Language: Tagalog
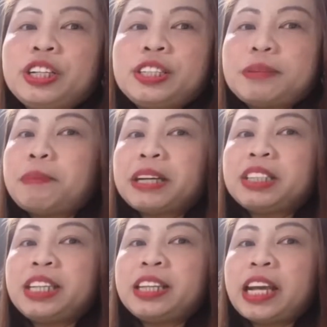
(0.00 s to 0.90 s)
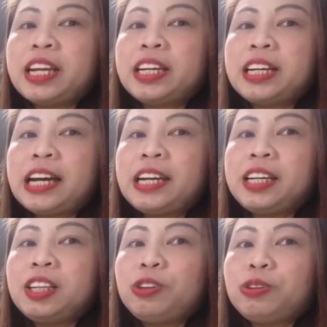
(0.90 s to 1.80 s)
Sa Pakistan talaga galing
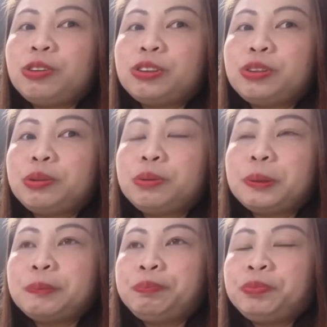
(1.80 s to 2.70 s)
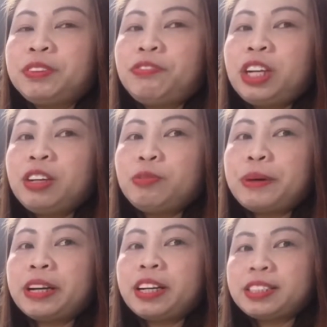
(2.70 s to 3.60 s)
ito. So, feeling ko
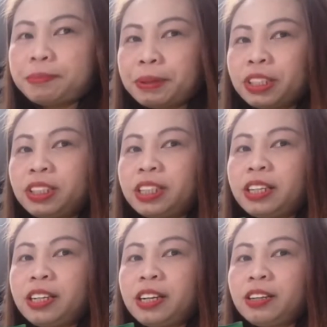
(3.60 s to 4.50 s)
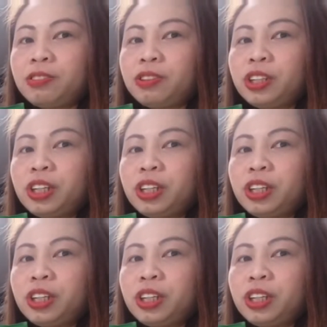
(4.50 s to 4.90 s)
parang nasa Pakistan din ako.